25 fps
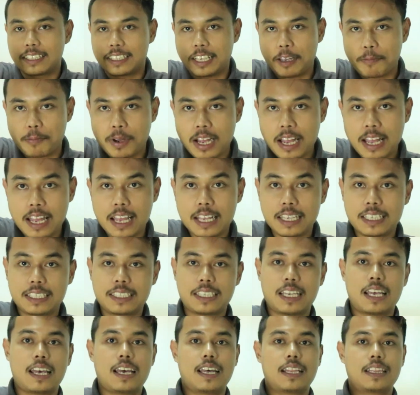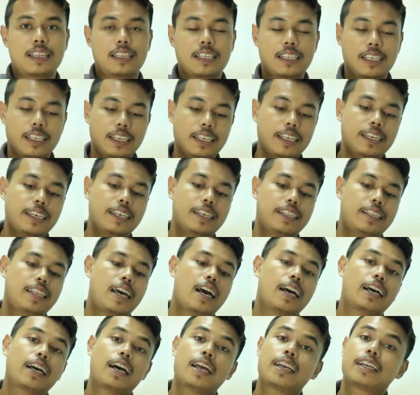ke tema, saat ini
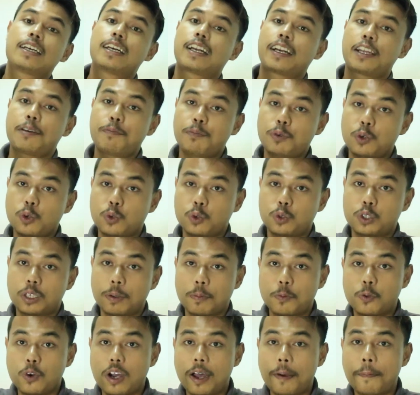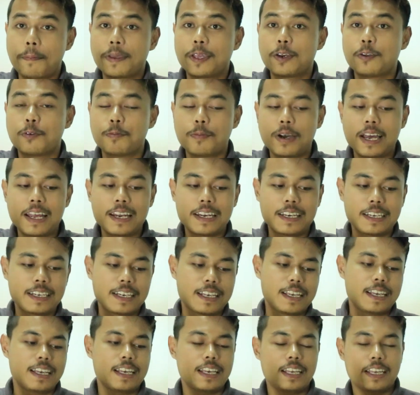kita akan nge-review sebuah minuman
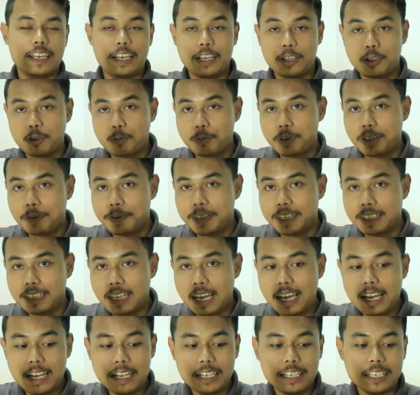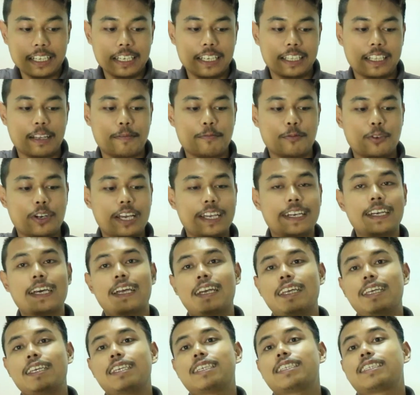yaitu bir bintang. Kita mulai
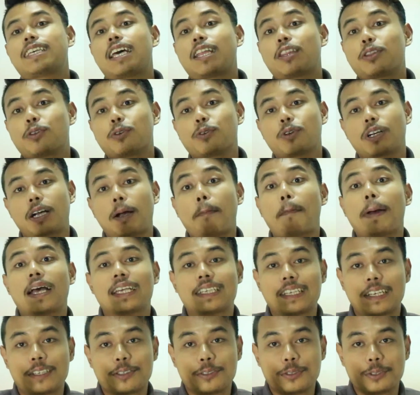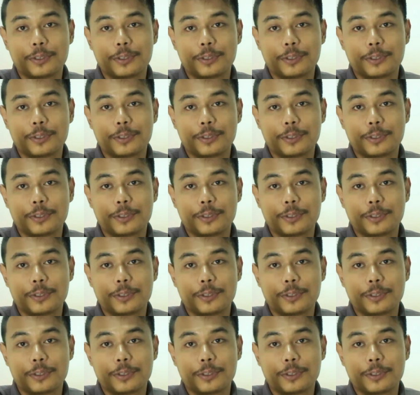dari satu kemasan